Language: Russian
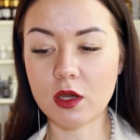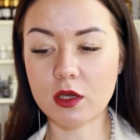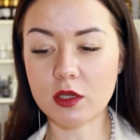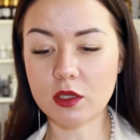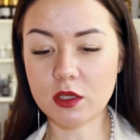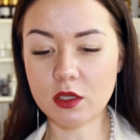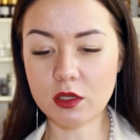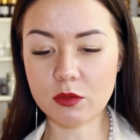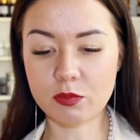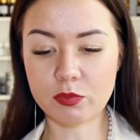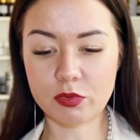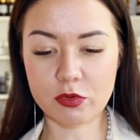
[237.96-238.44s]

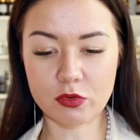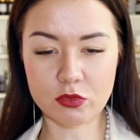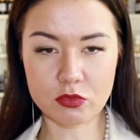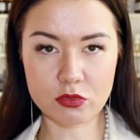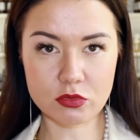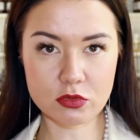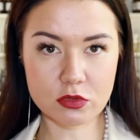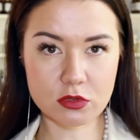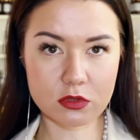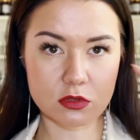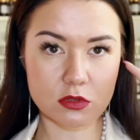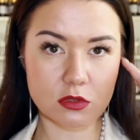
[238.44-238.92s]
и
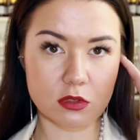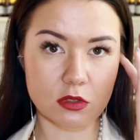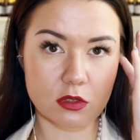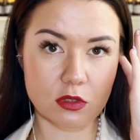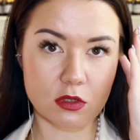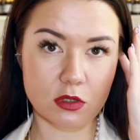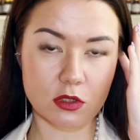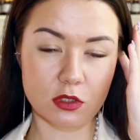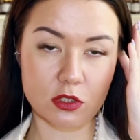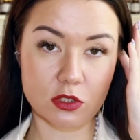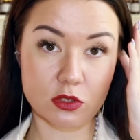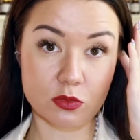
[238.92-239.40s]
плюс
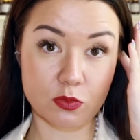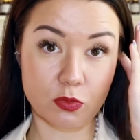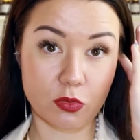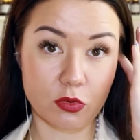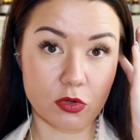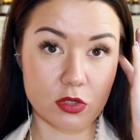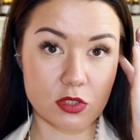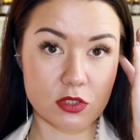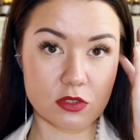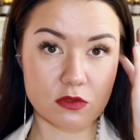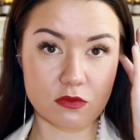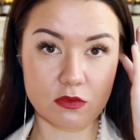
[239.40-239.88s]
э,
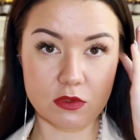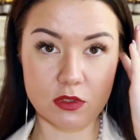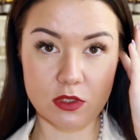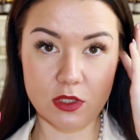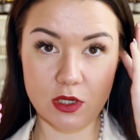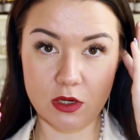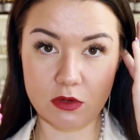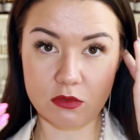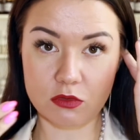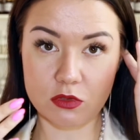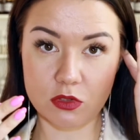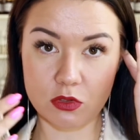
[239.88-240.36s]
использовать
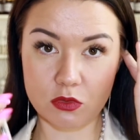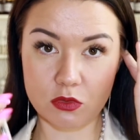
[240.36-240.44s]
да, вот